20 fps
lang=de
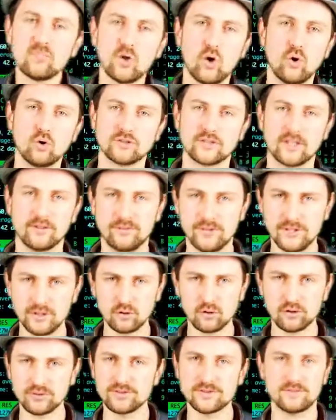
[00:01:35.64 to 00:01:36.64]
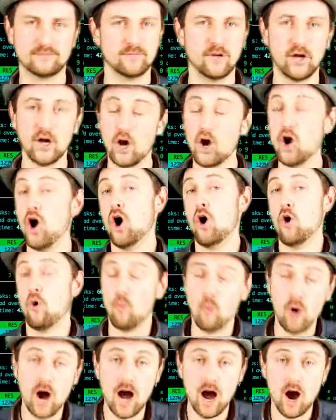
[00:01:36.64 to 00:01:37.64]
Unter Windows
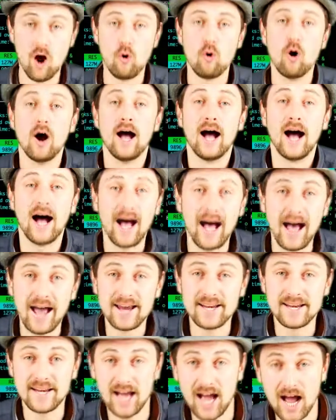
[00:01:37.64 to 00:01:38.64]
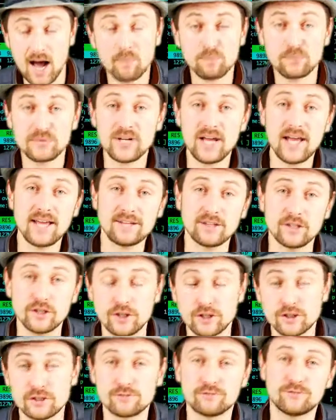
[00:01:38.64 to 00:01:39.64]
Wow, ein Update
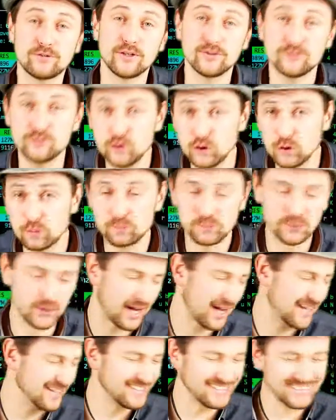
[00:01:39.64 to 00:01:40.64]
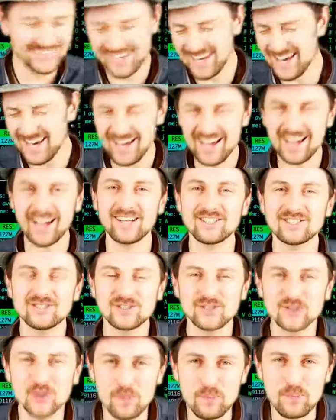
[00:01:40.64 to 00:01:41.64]
ist verfügbar. Yeah,
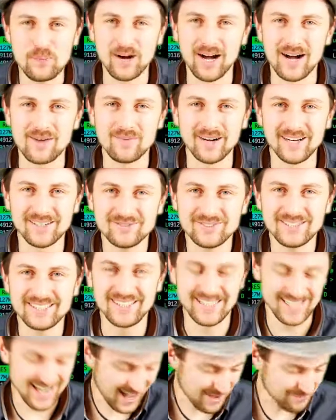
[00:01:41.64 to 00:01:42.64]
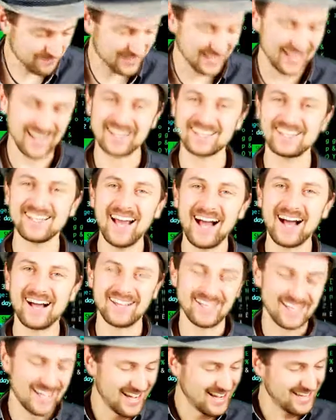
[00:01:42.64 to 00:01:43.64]
super, mal wieder ein Update.
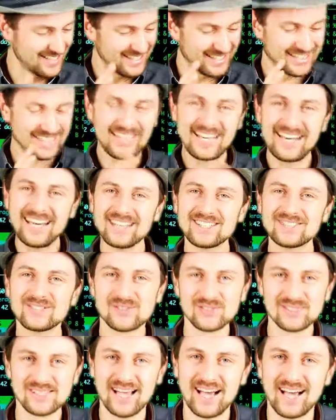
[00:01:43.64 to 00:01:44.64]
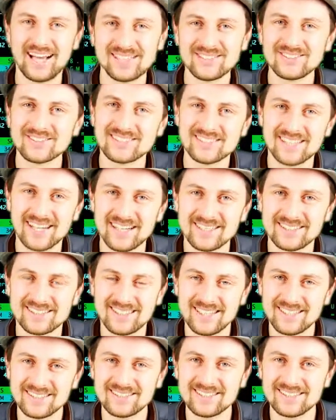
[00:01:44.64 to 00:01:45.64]
Ja, dann klickst du es an und
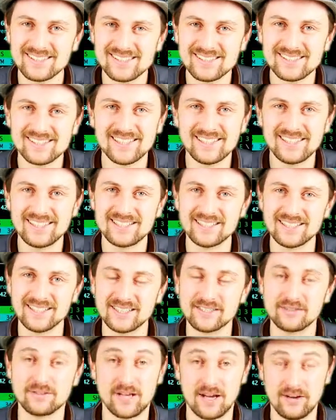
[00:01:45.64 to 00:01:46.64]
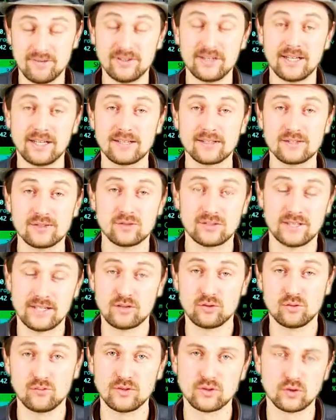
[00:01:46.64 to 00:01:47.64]
sagst jetzt installieren. Ja, wenn er das
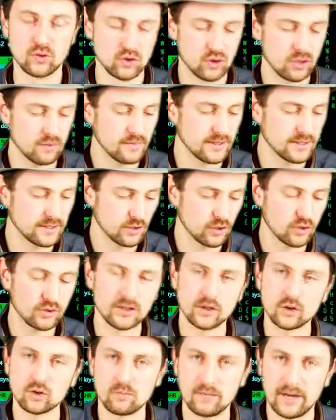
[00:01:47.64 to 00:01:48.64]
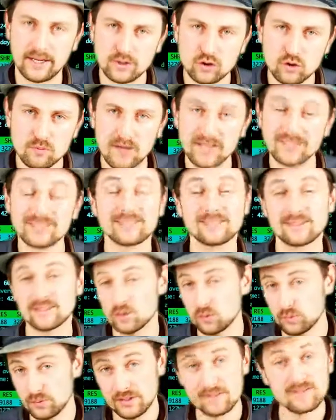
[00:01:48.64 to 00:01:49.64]
nicht sowieso schon im Hintergrund automatisch macht. Das
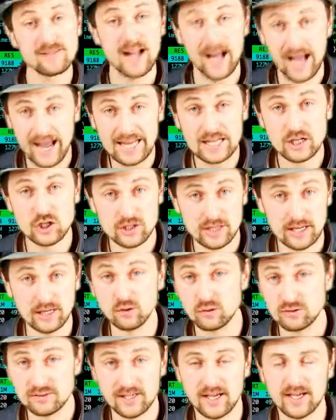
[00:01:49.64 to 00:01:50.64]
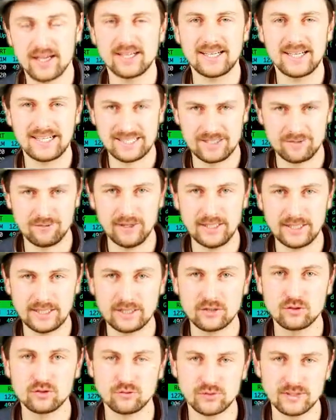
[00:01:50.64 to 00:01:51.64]
ist übrigens eine Einstellungssache, ganz
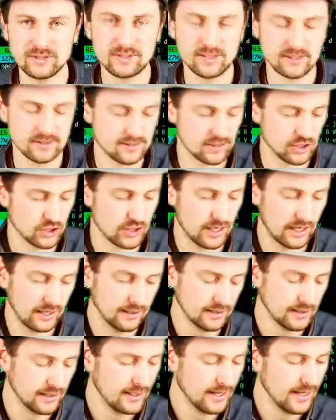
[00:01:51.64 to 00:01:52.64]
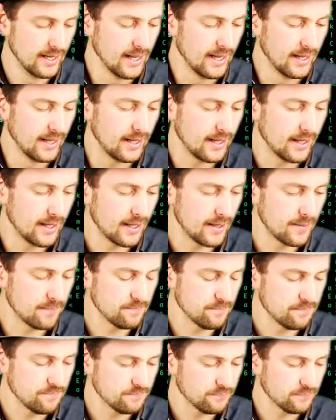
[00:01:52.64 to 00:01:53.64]
wichtig zu wissen an dieser Stelle.
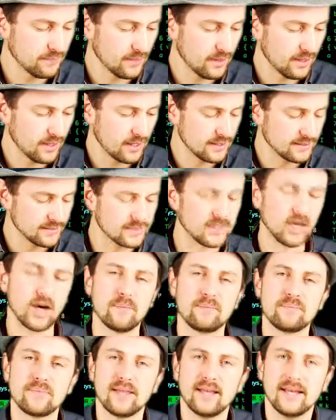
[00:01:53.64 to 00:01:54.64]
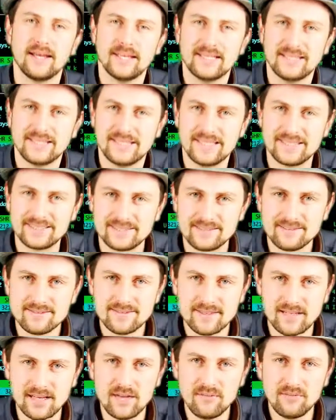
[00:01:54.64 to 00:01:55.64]
Ähm, so, Jetzt
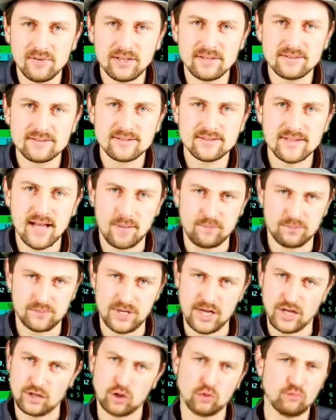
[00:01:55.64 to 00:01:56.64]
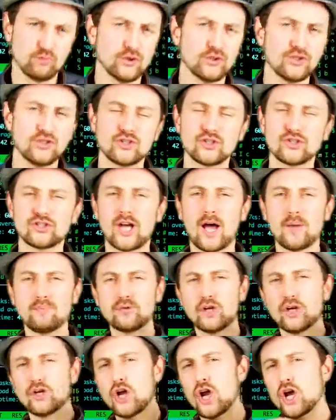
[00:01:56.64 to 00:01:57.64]
installieren wir dieses Update. Dann wird dieses
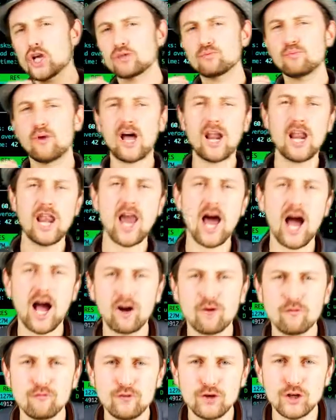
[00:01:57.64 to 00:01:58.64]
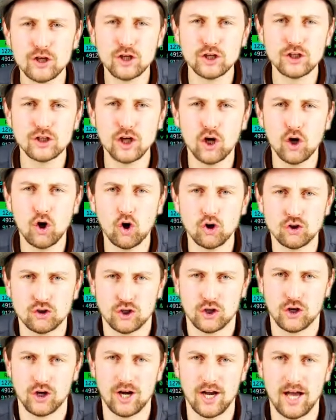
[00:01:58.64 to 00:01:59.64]
Update erstmal langwierig
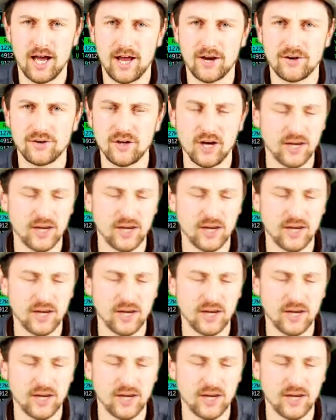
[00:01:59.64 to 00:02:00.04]
heruntergeladen.